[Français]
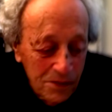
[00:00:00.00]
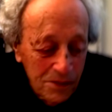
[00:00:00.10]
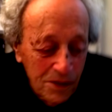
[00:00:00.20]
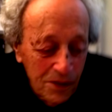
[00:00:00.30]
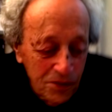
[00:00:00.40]

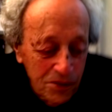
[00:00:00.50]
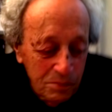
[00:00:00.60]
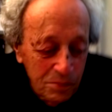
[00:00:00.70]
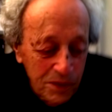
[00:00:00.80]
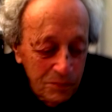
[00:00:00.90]
alors j'ai
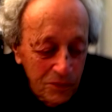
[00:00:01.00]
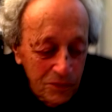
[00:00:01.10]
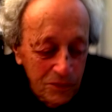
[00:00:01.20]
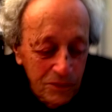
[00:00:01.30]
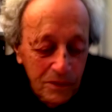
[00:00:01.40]
pris mon,
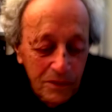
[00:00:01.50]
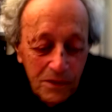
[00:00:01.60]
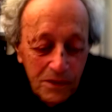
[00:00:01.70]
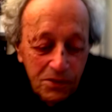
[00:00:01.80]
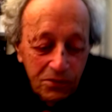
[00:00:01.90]
si
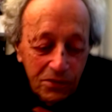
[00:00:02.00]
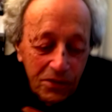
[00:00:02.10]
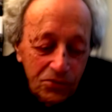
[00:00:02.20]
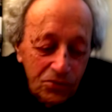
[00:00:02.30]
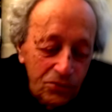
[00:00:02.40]
tu veux je
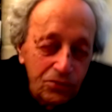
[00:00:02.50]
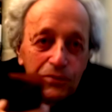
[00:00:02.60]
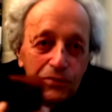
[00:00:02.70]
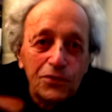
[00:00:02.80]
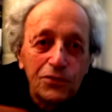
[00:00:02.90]
retourne
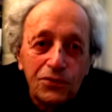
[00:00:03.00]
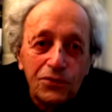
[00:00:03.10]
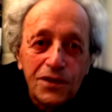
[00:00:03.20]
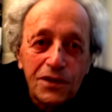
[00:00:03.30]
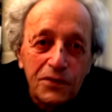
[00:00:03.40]
mon nom,
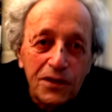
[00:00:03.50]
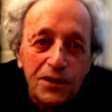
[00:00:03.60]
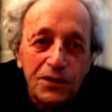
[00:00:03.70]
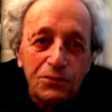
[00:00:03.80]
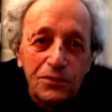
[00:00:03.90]
ça fait
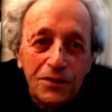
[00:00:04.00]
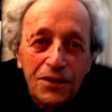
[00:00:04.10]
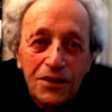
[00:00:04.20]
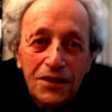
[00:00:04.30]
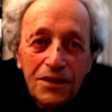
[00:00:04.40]
Léon.
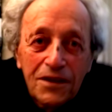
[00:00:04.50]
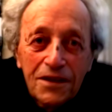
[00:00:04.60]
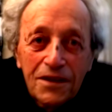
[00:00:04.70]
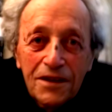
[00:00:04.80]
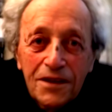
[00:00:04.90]

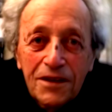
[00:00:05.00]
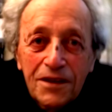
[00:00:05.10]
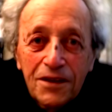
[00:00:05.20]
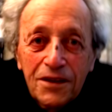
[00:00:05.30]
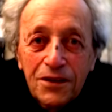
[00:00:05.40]

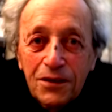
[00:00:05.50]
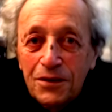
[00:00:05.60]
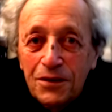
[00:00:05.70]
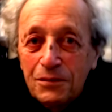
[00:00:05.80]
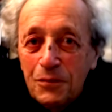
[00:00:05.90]
Et
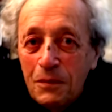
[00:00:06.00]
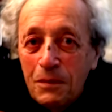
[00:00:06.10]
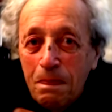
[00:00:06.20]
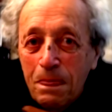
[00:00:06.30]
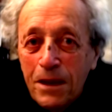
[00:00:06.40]

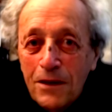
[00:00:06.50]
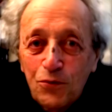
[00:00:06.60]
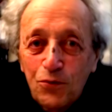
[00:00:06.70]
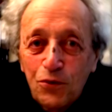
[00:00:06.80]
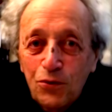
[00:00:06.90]

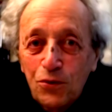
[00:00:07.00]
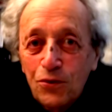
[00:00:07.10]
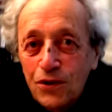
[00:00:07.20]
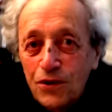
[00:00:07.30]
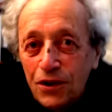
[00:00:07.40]
Nono
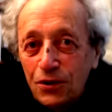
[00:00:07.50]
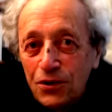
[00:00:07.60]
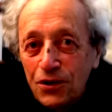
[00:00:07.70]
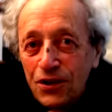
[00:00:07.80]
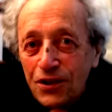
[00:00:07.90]
est
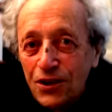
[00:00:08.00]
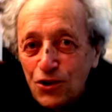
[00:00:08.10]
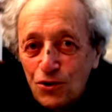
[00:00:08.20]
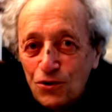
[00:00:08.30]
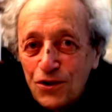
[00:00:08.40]
ironique et
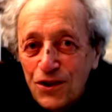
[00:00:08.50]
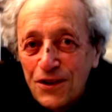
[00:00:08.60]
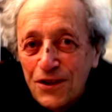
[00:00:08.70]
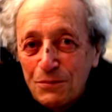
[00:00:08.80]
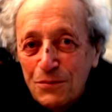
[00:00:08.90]
gentil
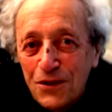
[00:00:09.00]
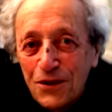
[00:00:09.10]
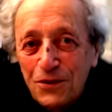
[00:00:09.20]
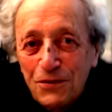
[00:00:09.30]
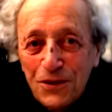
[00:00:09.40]
comme ça, tu
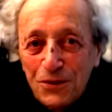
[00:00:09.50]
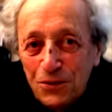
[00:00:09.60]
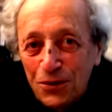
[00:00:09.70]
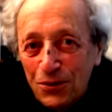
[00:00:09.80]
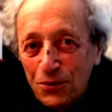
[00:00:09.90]
vois. Donc
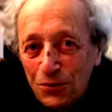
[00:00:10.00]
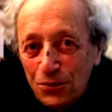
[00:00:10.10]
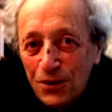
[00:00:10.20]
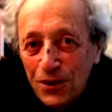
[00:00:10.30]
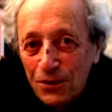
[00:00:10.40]
Nono
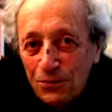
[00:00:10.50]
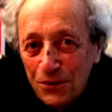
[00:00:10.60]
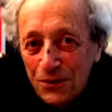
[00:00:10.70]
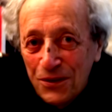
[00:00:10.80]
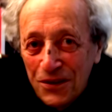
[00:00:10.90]
Léon
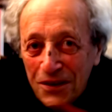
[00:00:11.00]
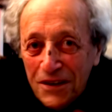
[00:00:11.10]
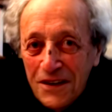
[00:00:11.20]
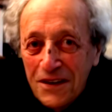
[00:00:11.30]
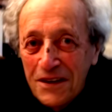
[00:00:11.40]

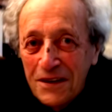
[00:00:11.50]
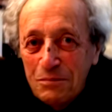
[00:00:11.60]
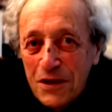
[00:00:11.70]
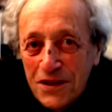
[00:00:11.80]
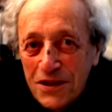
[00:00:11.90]
m'a
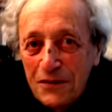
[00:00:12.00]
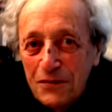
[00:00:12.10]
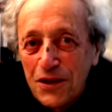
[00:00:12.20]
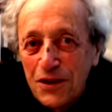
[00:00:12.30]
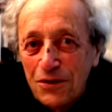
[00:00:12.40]
servi de.